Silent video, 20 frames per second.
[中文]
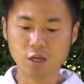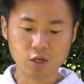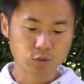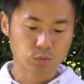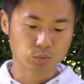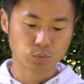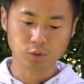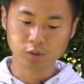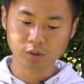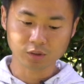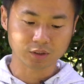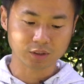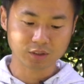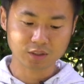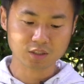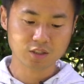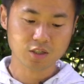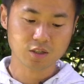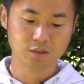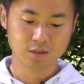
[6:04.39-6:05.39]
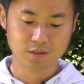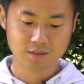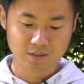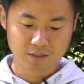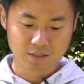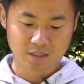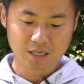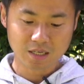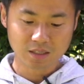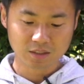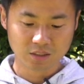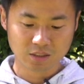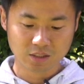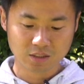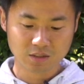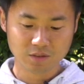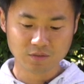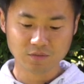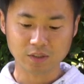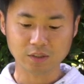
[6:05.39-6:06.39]
所有的定焦能增加机
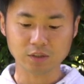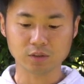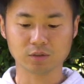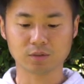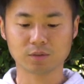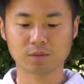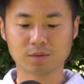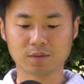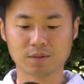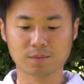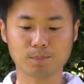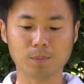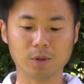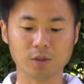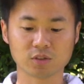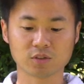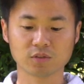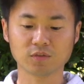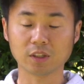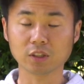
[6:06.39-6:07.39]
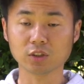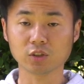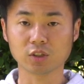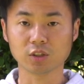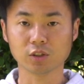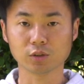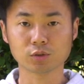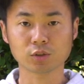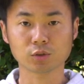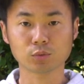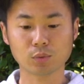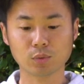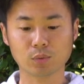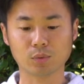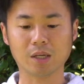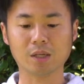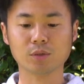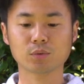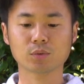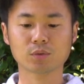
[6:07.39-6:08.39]
身防抖，保持防抖以后，这对
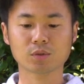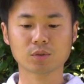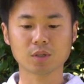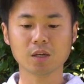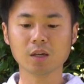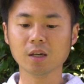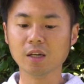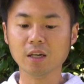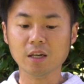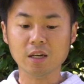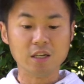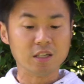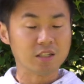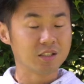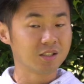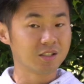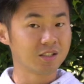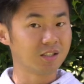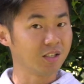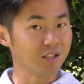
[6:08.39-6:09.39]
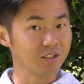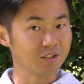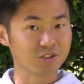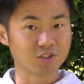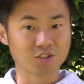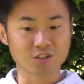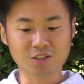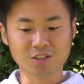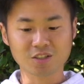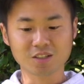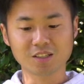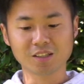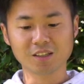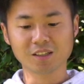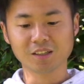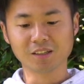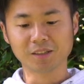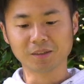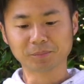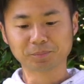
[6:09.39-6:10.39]
我来说是简直是一
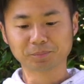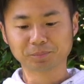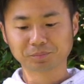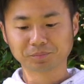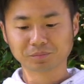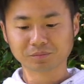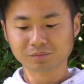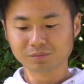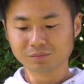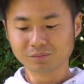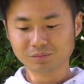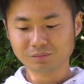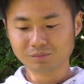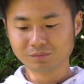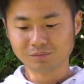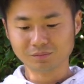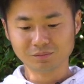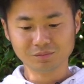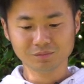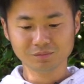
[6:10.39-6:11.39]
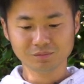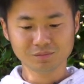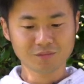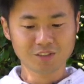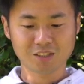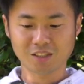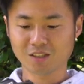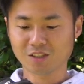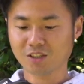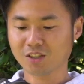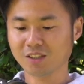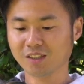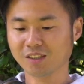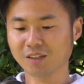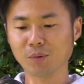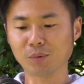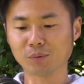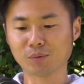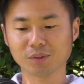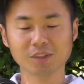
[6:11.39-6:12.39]
个。简直是一
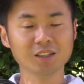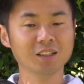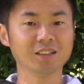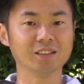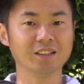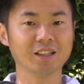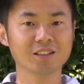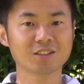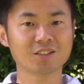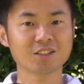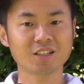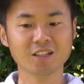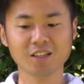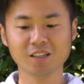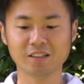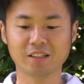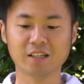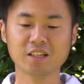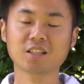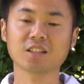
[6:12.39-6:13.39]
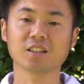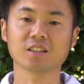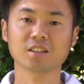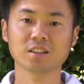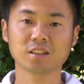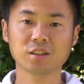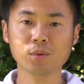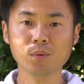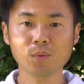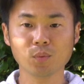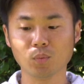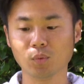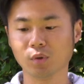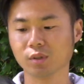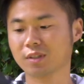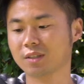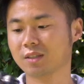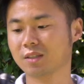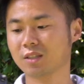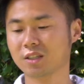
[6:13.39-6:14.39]
个我觉得很难，之前很难想象的，因为我
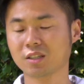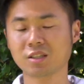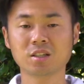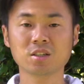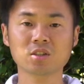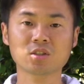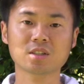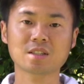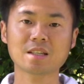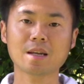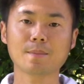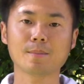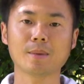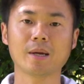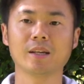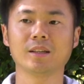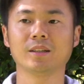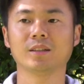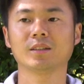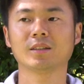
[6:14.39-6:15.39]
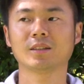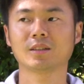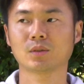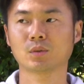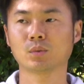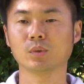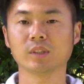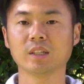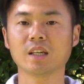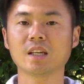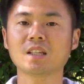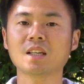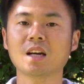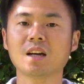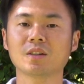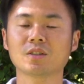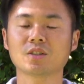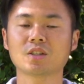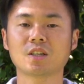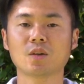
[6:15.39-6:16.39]
是其实，在买索尼 H
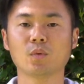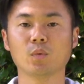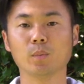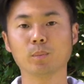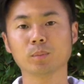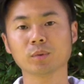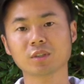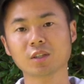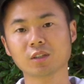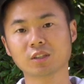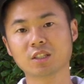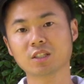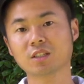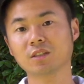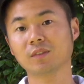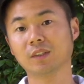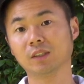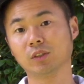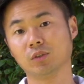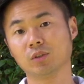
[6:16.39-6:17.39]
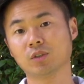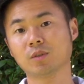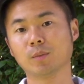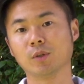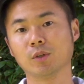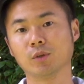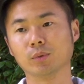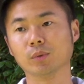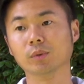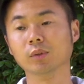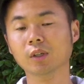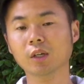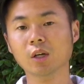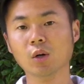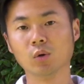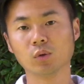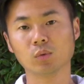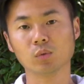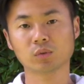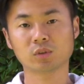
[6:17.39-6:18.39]
R 之前，我不知道机身防抖有这么有用。
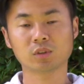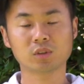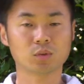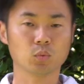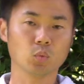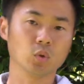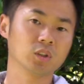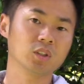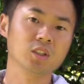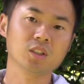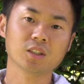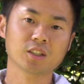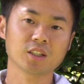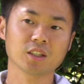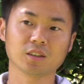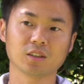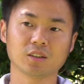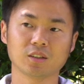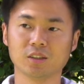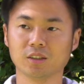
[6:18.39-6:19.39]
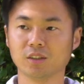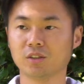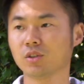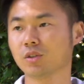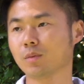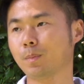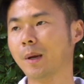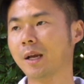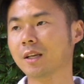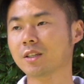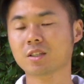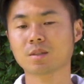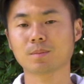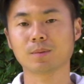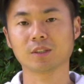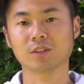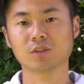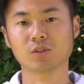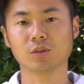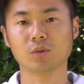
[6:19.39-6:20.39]
我我第一个想到的可能就是拍视
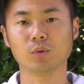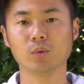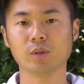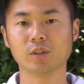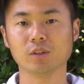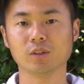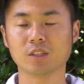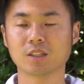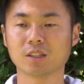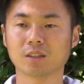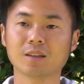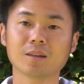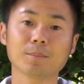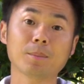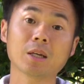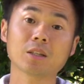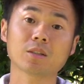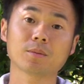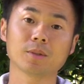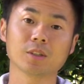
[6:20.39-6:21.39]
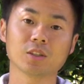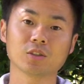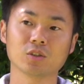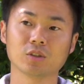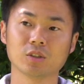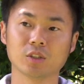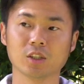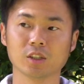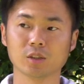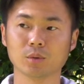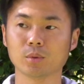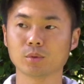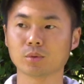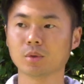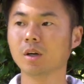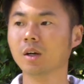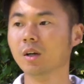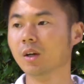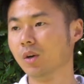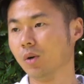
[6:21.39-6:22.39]
频的时候会有一些，但拍视频的时候你可能会
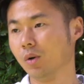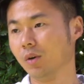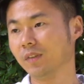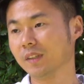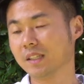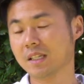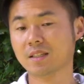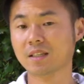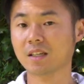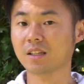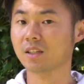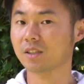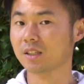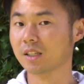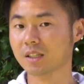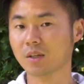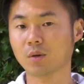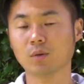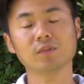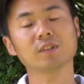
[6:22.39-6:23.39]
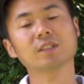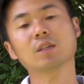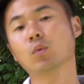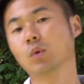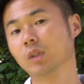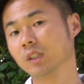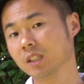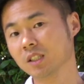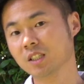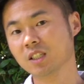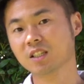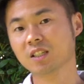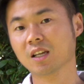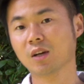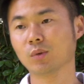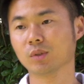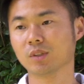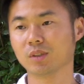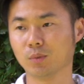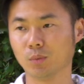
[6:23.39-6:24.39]
说，我放在三脚架上，我放在稳定器
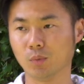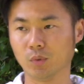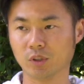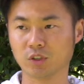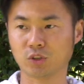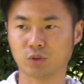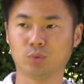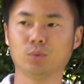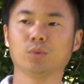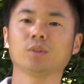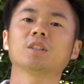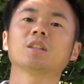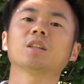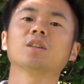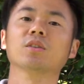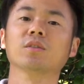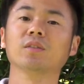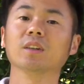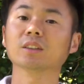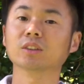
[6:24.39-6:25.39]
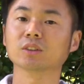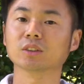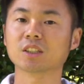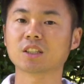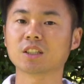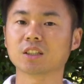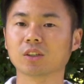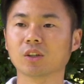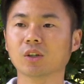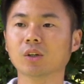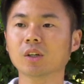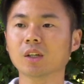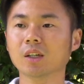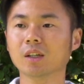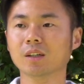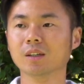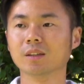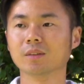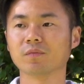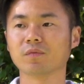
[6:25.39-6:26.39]
上，或者我使用一些有防抖的镜头。
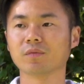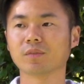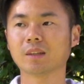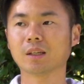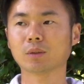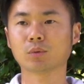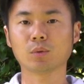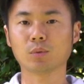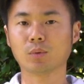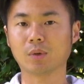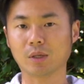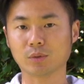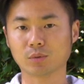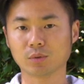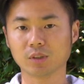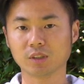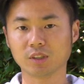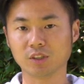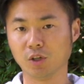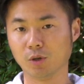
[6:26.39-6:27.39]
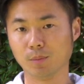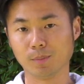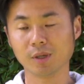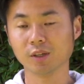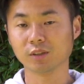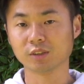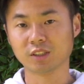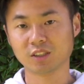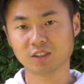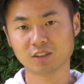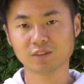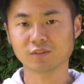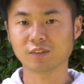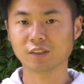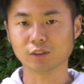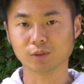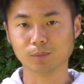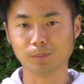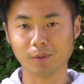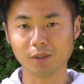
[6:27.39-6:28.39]
那对我来说，有没有机身
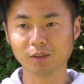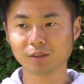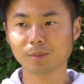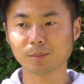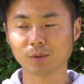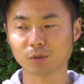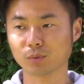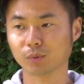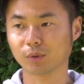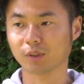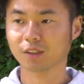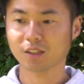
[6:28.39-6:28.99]
防抖没有那么重要。